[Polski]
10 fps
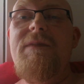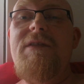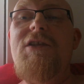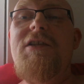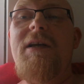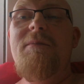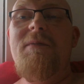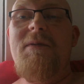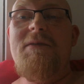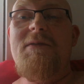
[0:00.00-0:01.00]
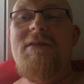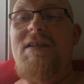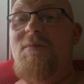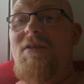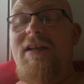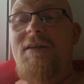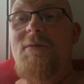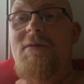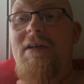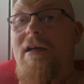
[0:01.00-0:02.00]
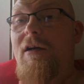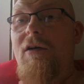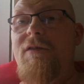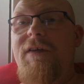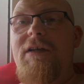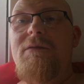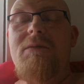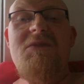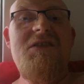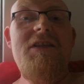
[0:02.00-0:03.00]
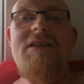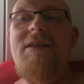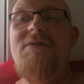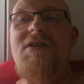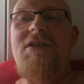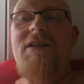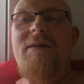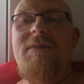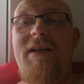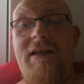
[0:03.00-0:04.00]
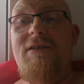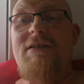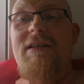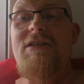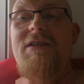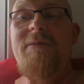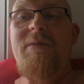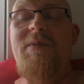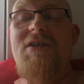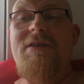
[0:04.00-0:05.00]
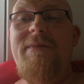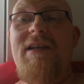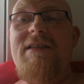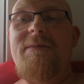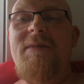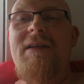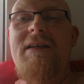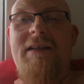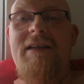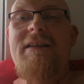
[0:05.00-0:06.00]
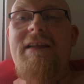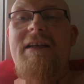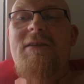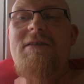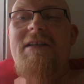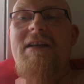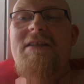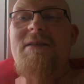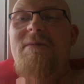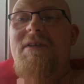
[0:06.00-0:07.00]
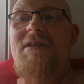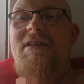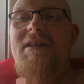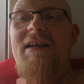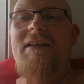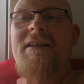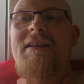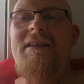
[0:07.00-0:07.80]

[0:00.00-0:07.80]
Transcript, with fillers: Dzisiaj po prostu ze spontanu odwaliło mi, nic nie przycinam. Tak jak dostaliście mnie pierwszym razem, tak dostajecie mnie dzisiaj.